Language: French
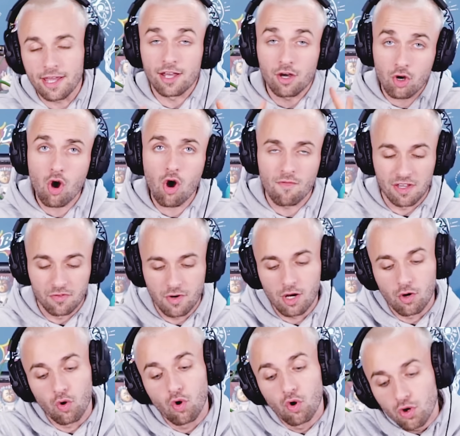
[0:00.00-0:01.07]
et encore on va
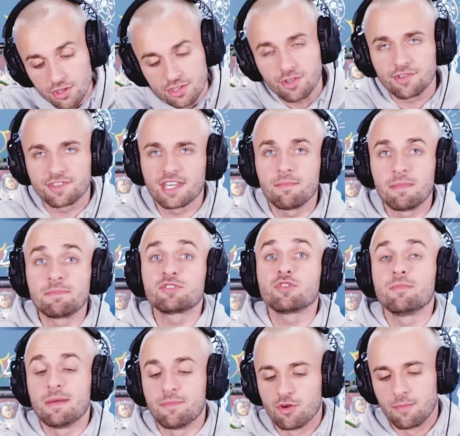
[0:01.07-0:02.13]
devoir le recentrer même si
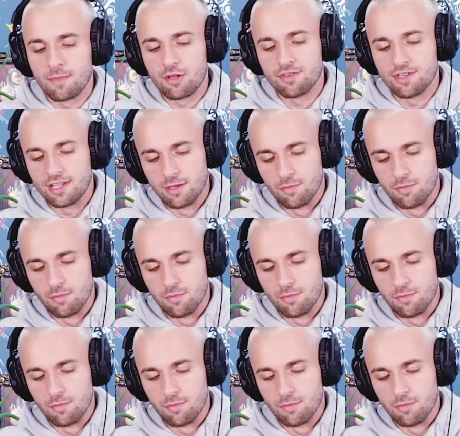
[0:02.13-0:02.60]
on le met bien au milieu dès le